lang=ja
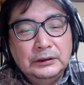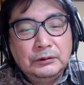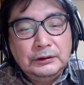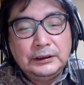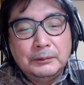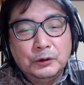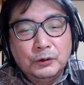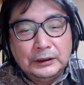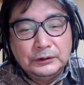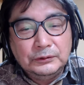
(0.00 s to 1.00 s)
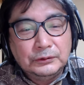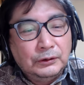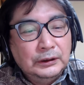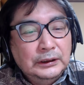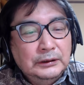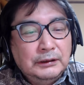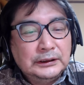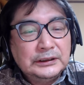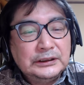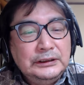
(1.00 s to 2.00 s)
どういったものかというと、
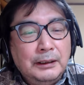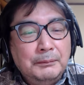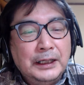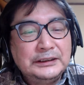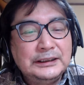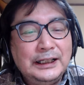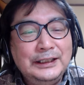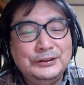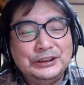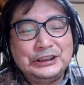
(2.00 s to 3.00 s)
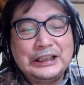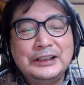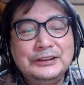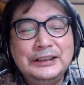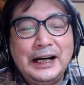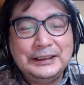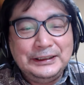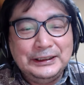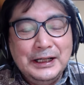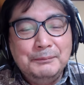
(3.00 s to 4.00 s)
私には間違える資格があ
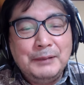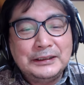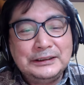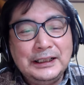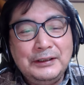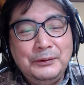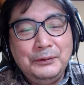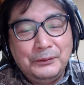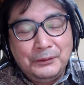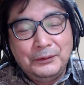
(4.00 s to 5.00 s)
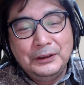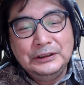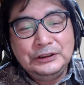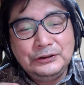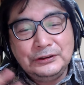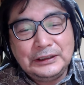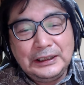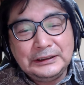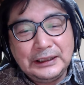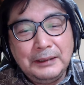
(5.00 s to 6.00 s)
り、間違いを修
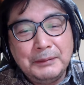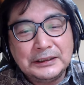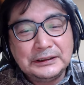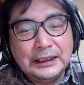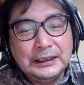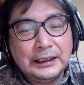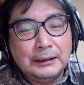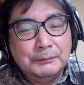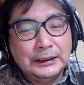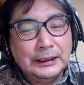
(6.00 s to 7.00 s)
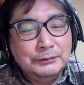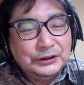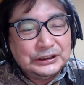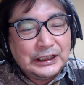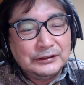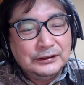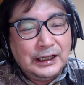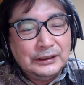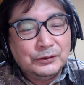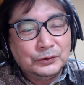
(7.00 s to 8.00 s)
正して間違いから学ぶ資格
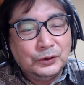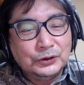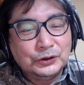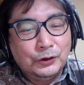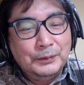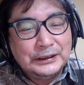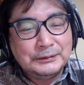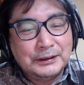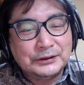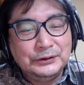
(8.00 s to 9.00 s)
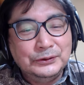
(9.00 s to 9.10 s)
があることを証明します。